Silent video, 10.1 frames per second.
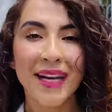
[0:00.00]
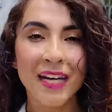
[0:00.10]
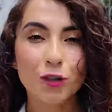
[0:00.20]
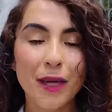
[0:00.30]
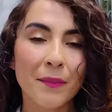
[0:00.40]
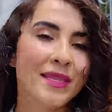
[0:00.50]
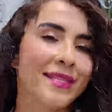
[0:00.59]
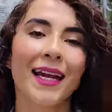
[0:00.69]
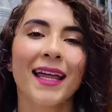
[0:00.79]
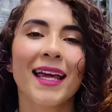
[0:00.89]
Pero
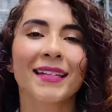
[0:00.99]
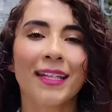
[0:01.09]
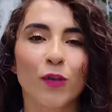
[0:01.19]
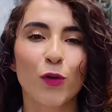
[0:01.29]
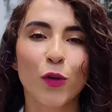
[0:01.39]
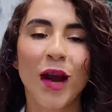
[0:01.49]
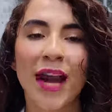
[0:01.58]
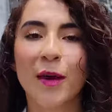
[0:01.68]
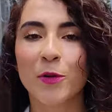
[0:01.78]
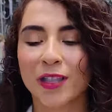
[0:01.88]
también se le da el título
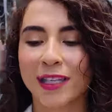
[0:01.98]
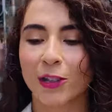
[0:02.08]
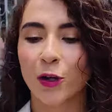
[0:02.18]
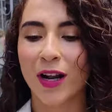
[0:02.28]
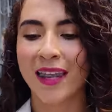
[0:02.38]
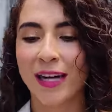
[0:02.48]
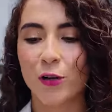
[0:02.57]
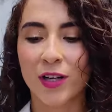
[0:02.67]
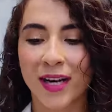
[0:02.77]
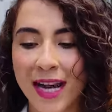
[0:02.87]
a la protectora de
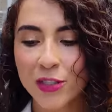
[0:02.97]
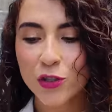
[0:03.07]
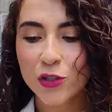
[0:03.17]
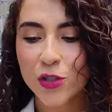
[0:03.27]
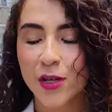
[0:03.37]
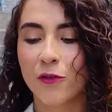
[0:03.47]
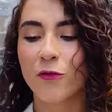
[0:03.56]
los rayos,